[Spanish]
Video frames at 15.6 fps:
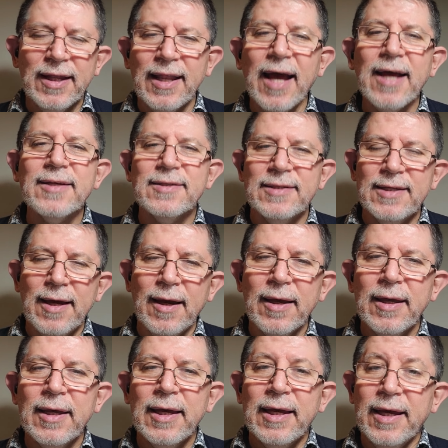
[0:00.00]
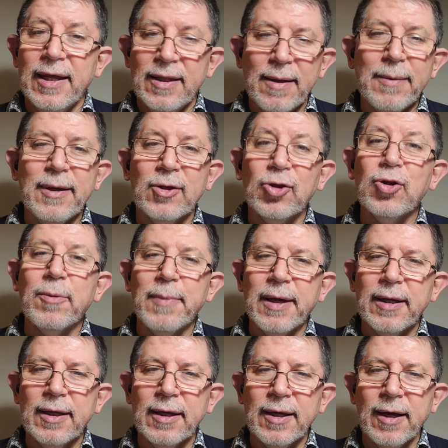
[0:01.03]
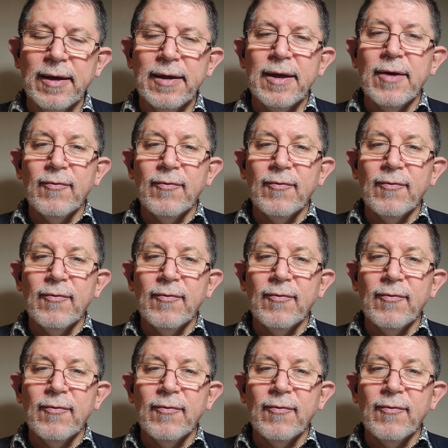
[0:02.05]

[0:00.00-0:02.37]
en Asia, en Latinoamérica.